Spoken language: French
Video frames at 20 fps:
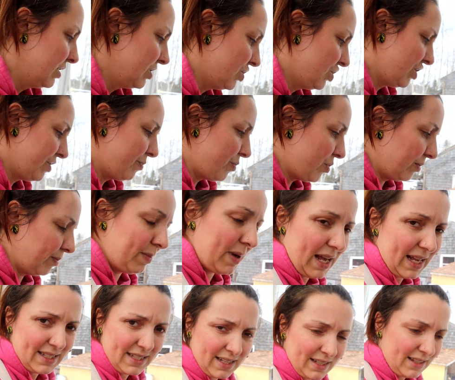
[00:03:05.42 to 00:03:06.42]
J'ai pas de
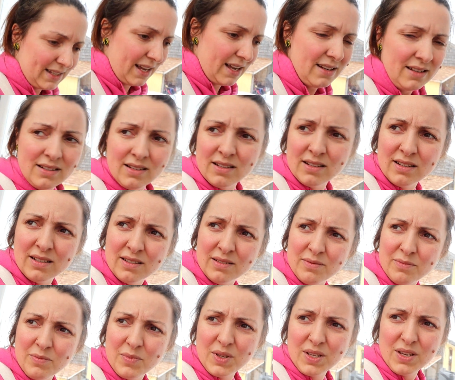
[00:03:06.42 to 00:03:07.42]
place en dedans.
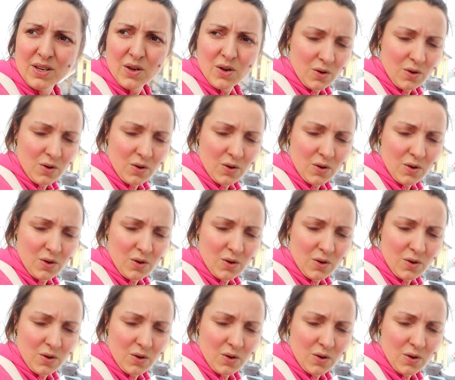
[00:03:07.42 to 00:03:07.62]
Puis,